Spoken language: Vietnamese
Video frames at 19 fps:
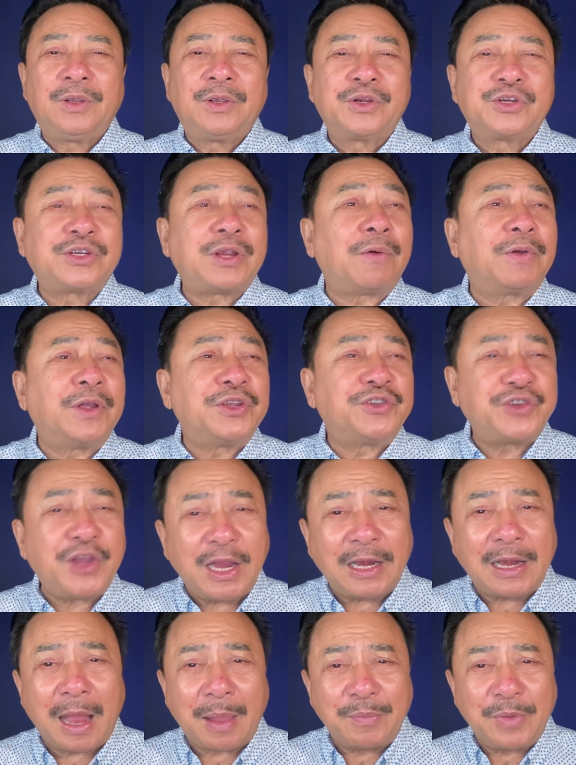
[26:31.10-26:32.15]
Sau khi
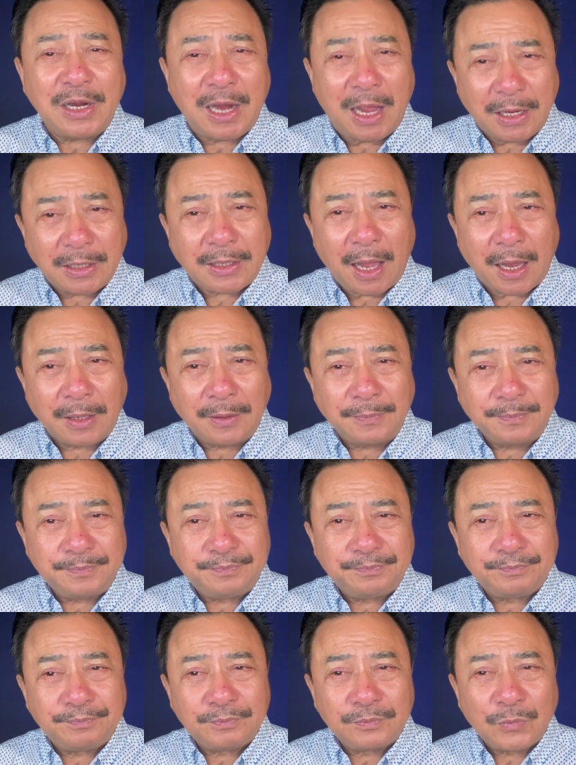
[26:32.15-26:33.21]
check lại với lễ tân,
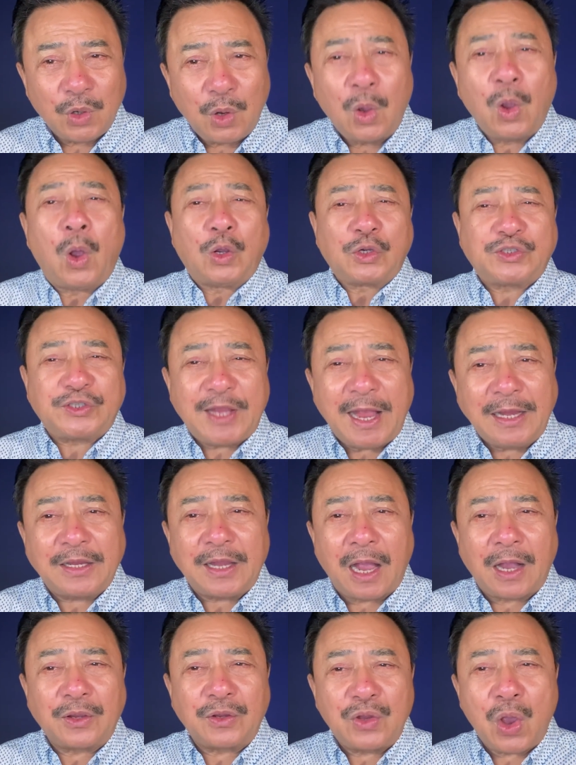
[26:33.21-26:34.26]
họ xác
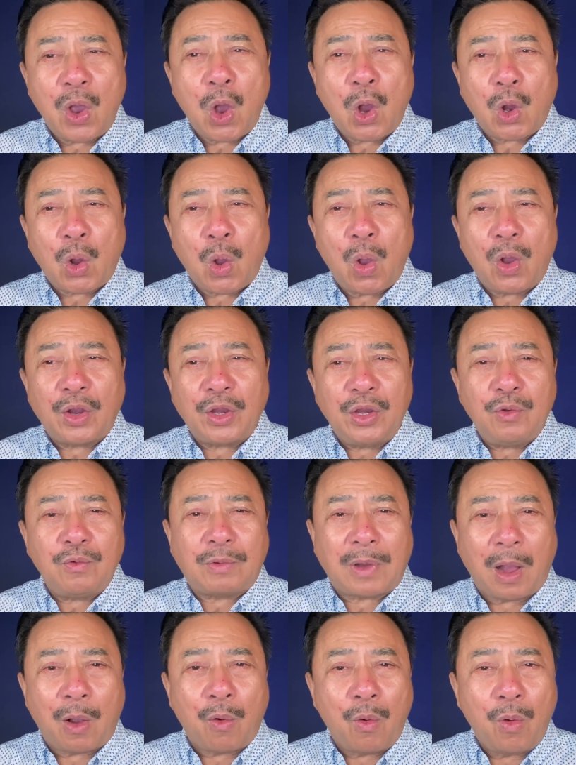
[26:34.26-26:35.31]
nhận do con yêu
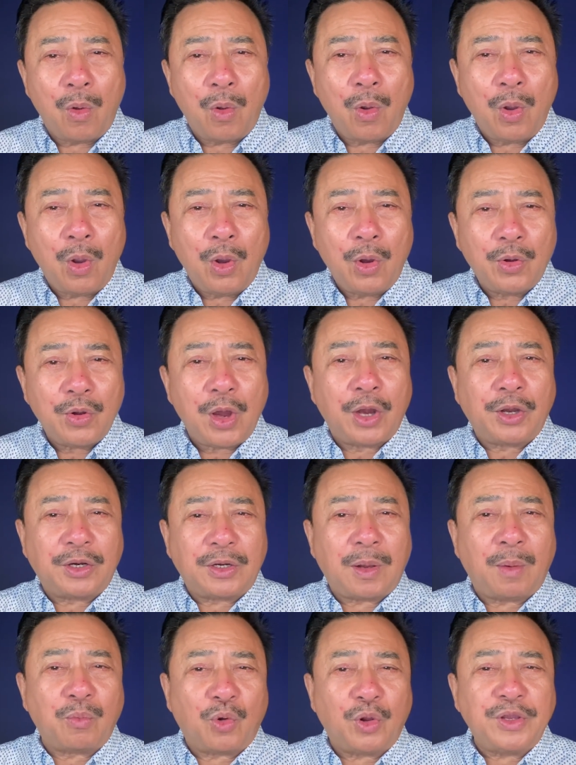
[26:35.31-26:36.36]
cầu nên
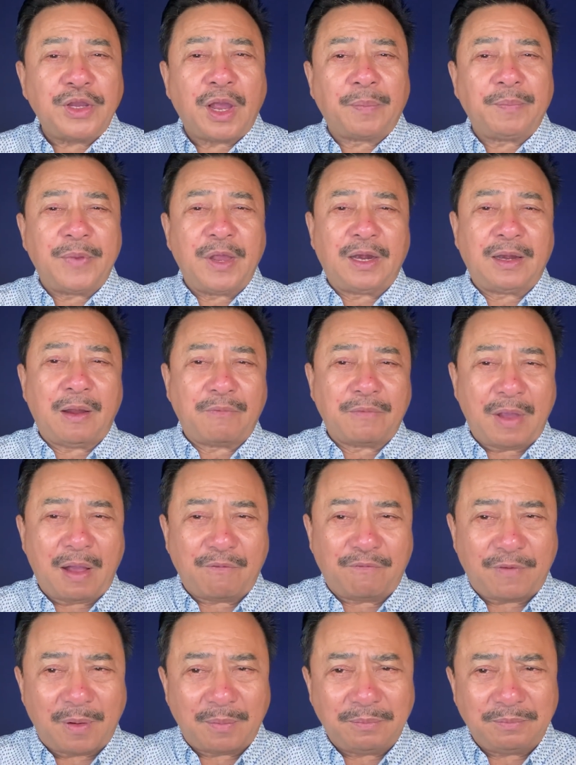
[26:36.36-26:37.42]
không có nhân viên nào vào
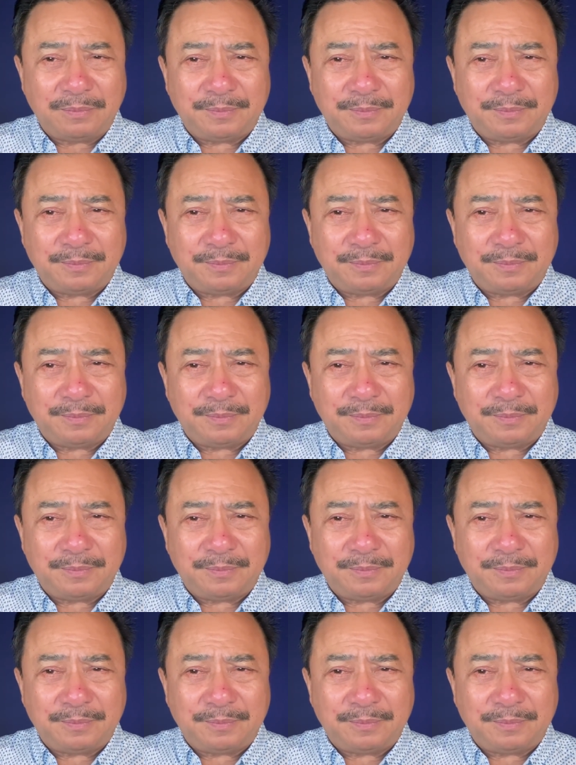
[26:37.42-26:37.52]
phòng.